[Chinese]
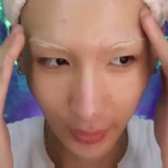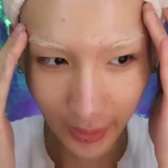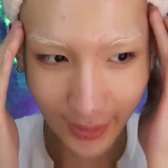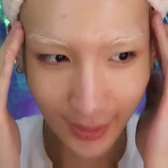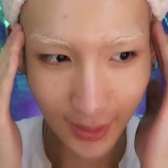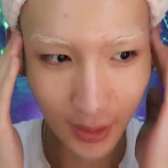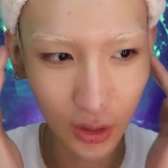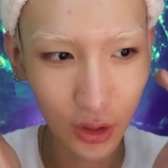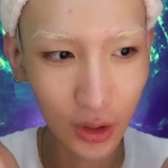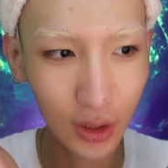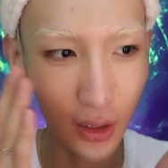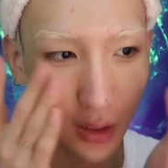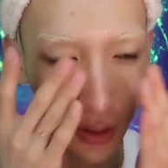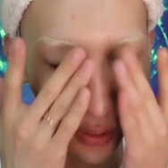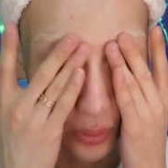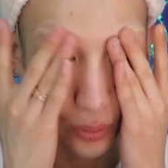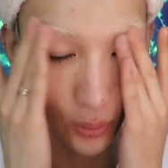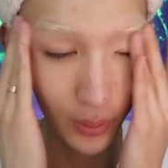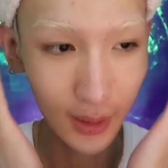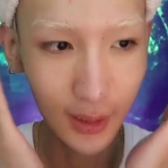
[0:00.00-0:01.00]
OK，我回来
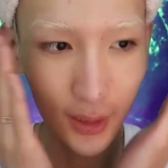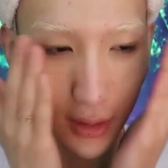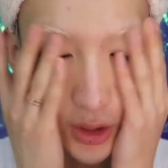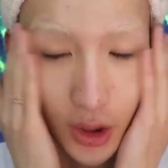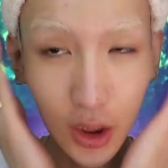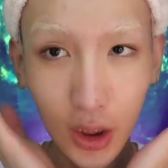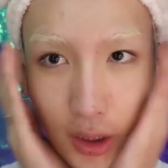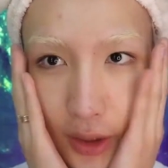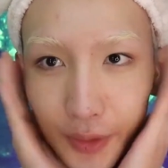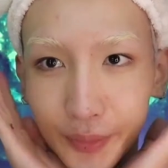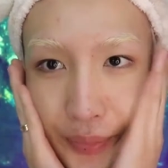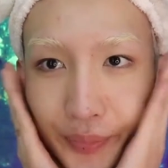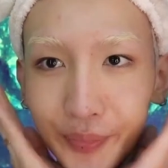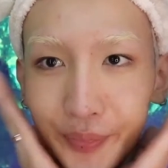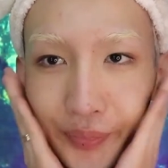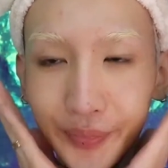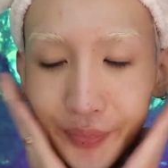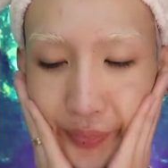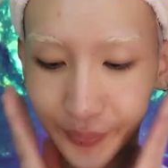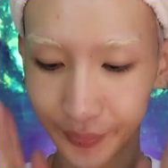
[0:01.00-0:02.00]
热，回来
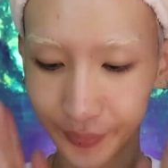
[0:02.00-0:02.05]
热。